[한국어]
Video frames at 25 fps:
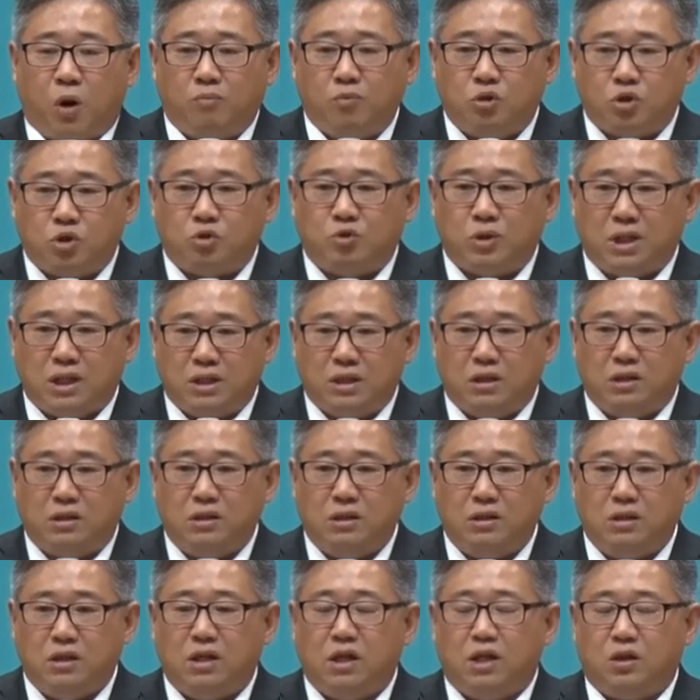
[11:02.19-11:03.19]
머물 수
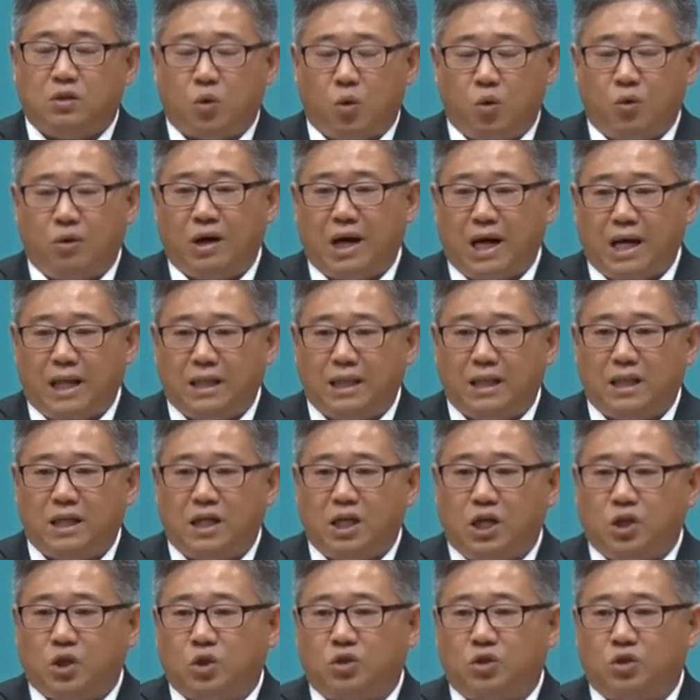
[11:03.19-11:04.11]
있는 공간